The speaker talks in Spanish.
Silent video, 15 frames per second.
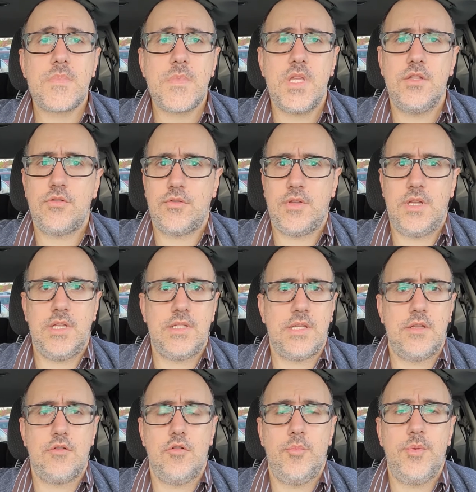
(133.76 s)
Entonces le
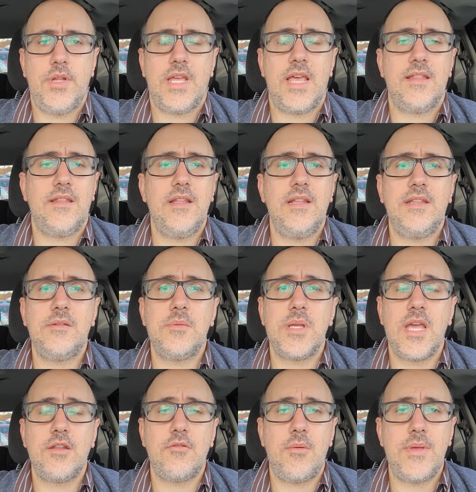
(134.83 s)
dice, no, pero es que antes del
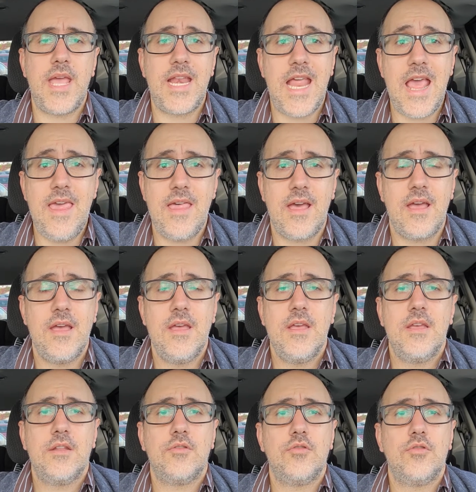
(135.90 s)
TBI no había nada.
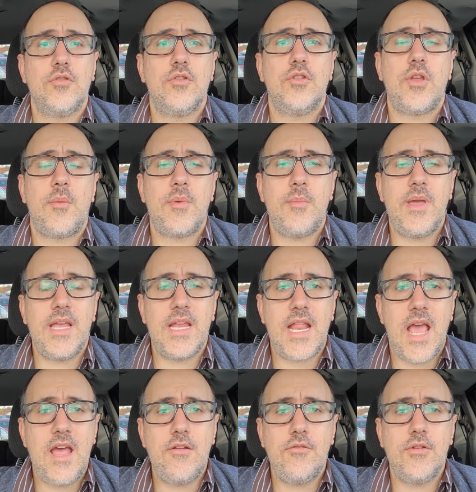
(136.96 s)
No, a mí me
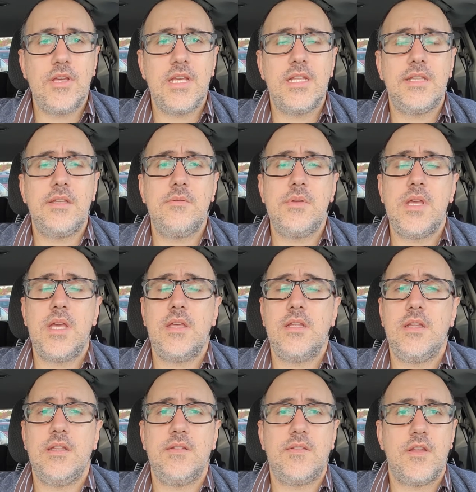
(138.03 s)
crearon en el TBI
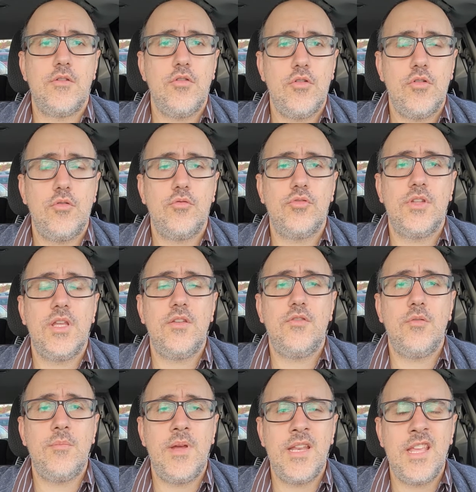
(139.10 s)
y le dice, no, ustedes
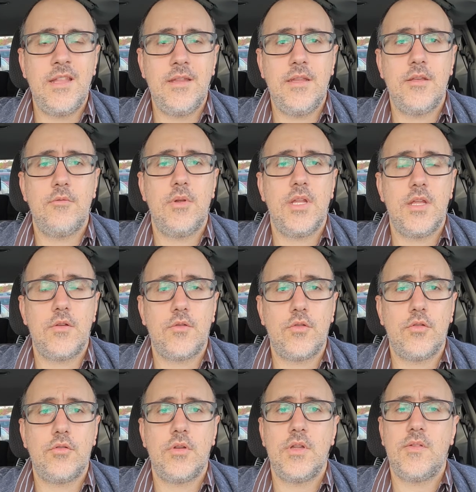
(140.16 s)
son variantes igual que
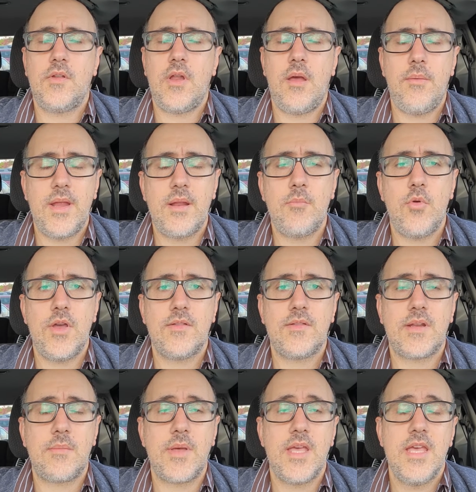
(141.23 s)
nosotros. Le dice, a ver,
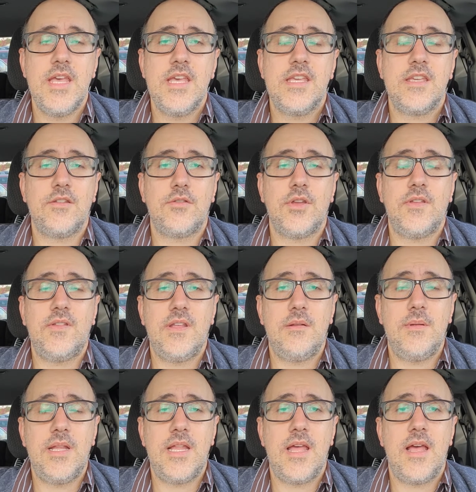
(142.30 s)
muéstrame. Y entonces
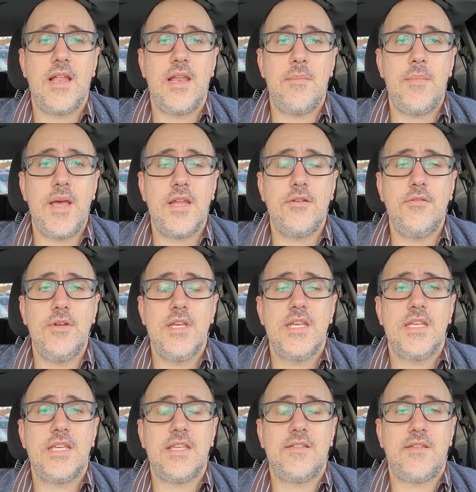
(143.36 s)
Silvi le da la mano
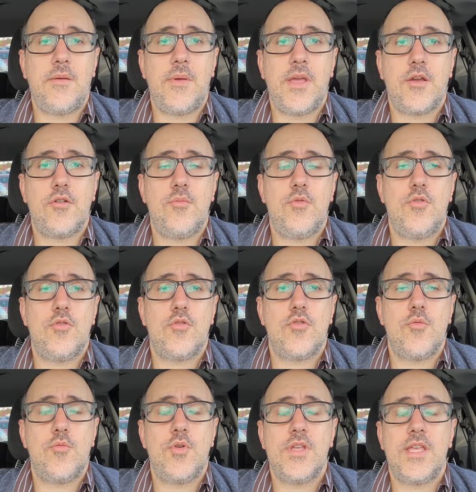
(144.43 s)
y se ve como,
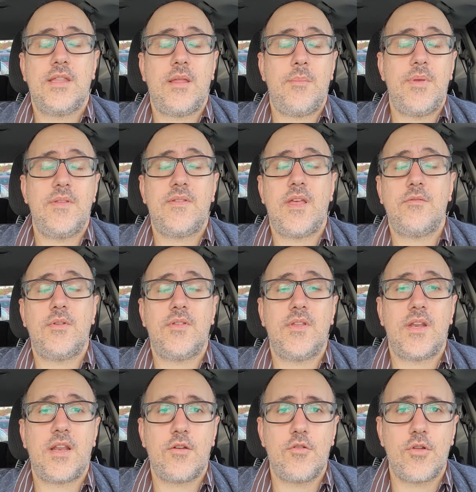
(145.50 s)
como ella está pensando
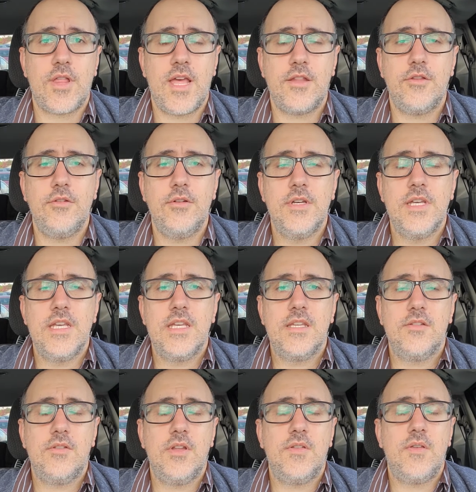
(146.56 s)
así, recordando.
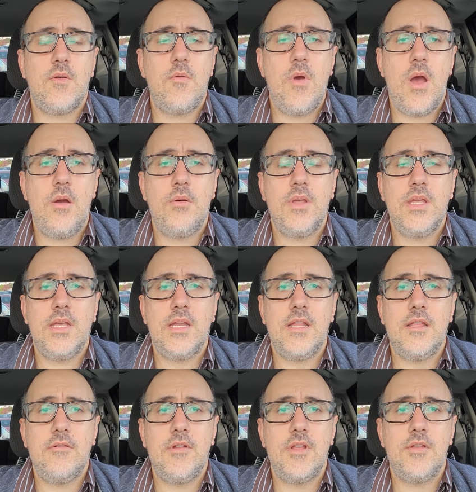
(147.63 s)
Y entonces dice, wow, es
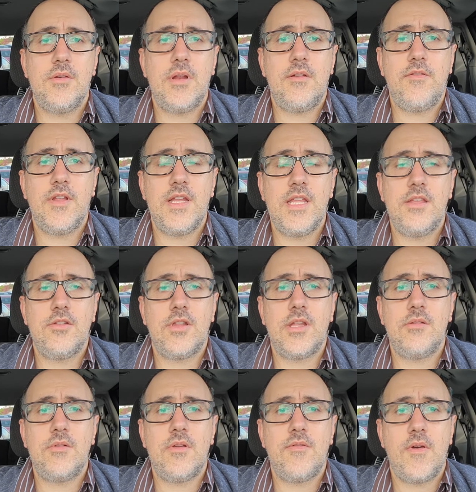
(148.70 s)
increíble, yo era feliz, yo
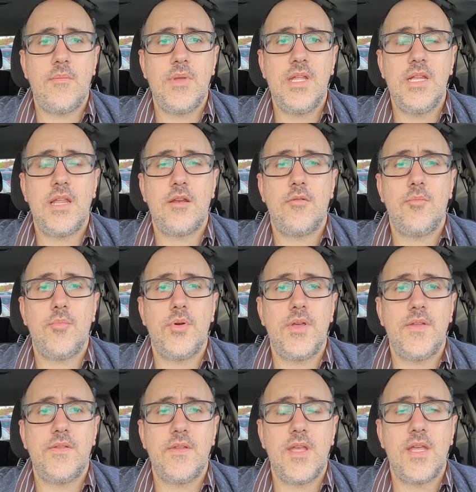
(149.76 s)
tenía una familia, no
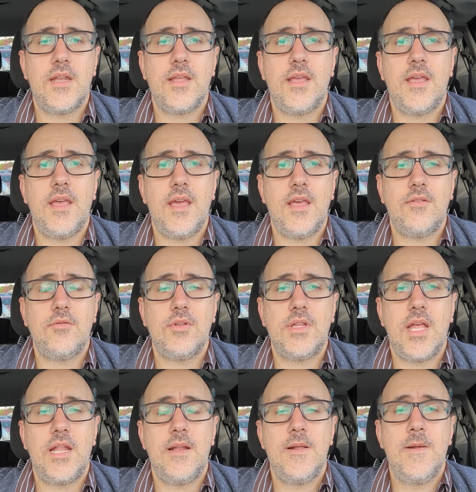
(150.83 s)
puede ser, ¿qué es esto y
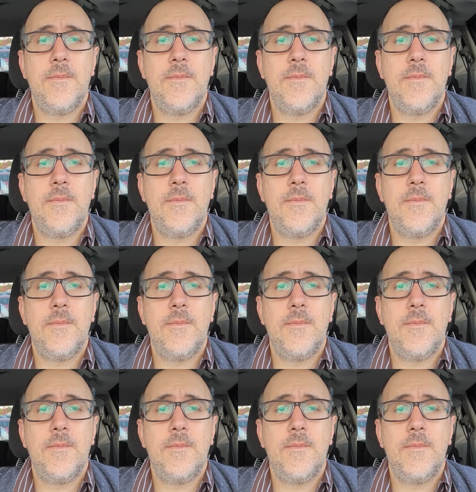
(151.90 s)
tal?